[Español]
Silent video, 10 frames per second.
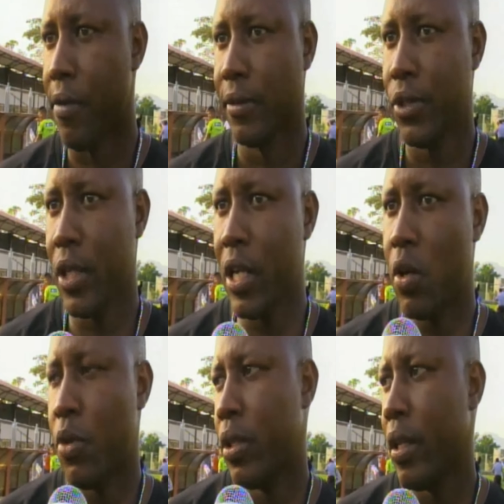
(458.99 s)
Sí,
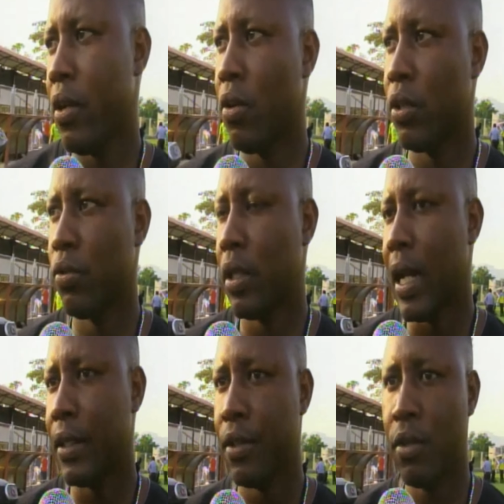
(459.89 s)
como te digo, es un
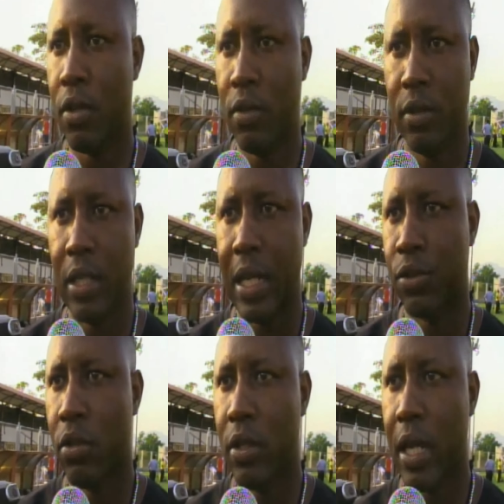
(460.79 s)
clásico de la
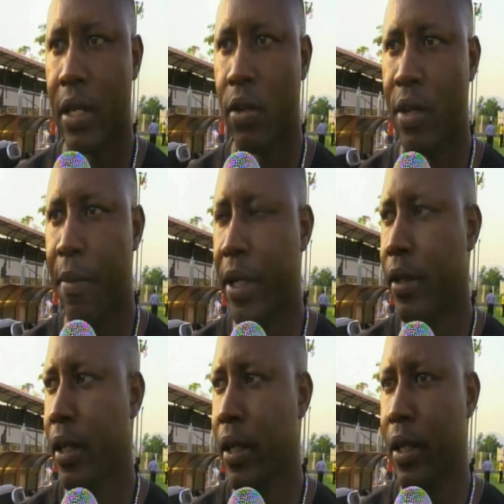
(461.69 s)
zona y
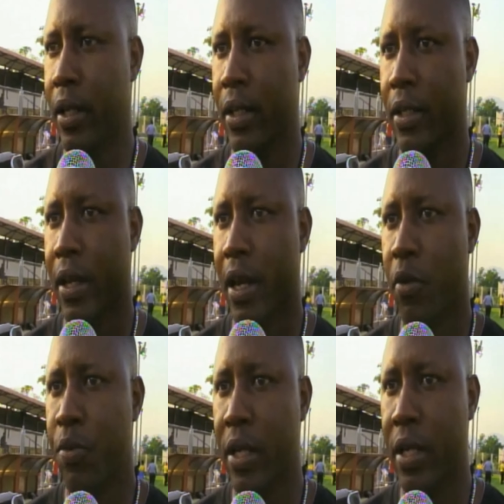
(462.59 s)
obviamente
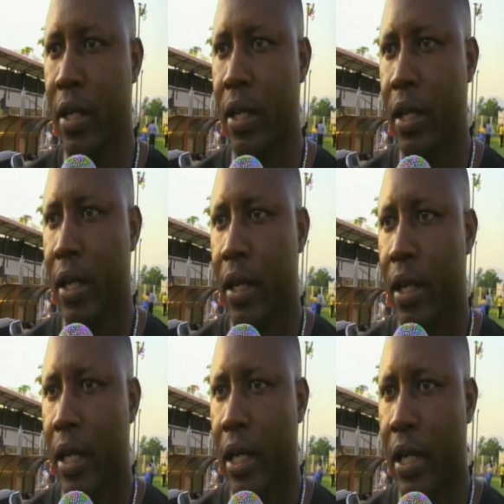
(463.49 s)
sabemos bien eh,
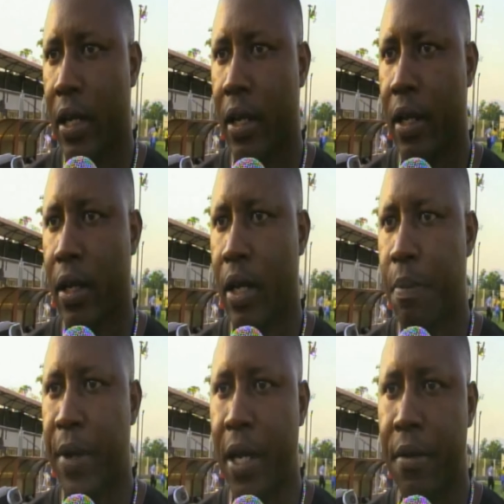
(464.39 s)
eh, la
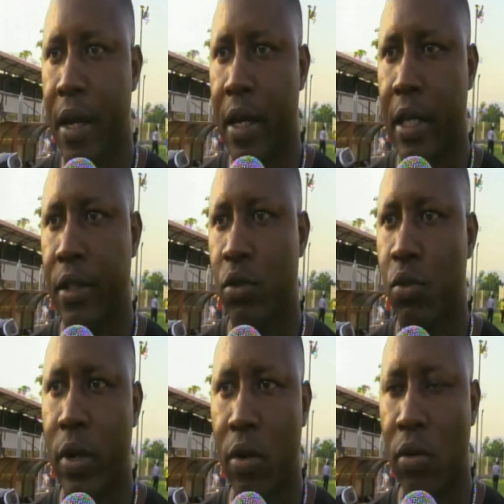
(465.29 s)
previa antes de un
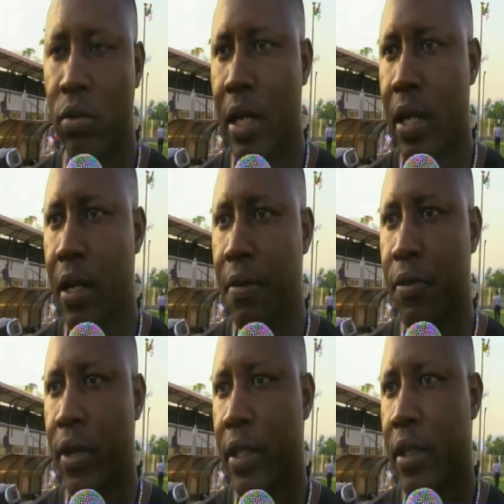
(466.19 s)
juego contra
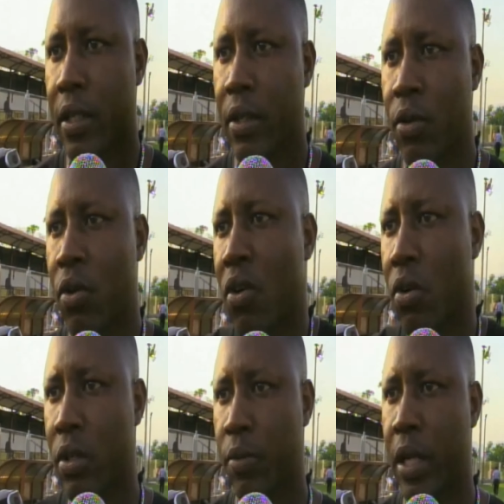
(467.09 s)
Fuerte y
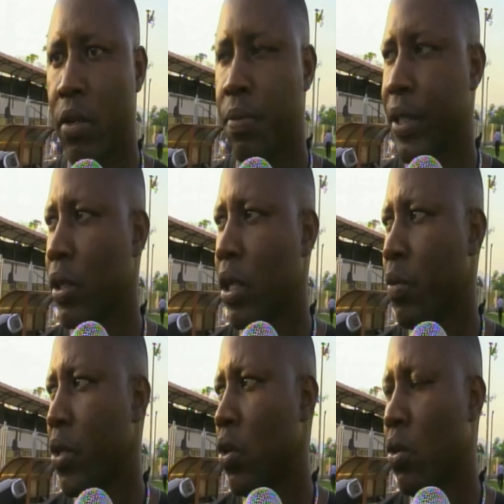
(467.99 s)
Jocoro. Y bueno, pienso que hoy
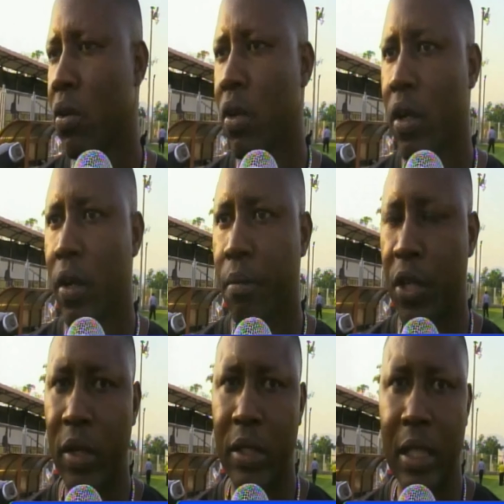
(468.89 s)
vino
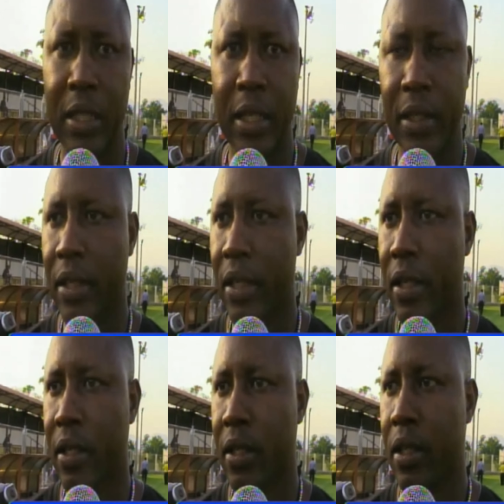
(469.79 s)
vino bastante gente
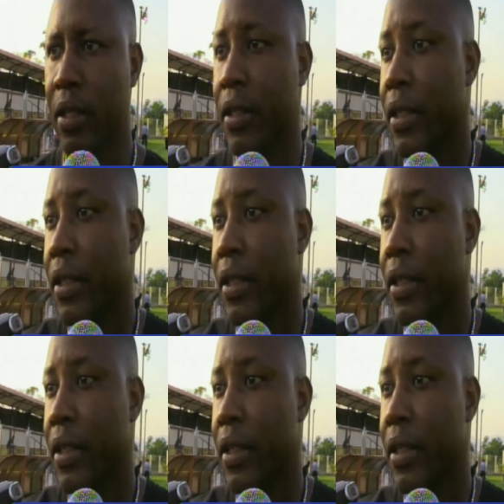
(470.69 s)
de, de,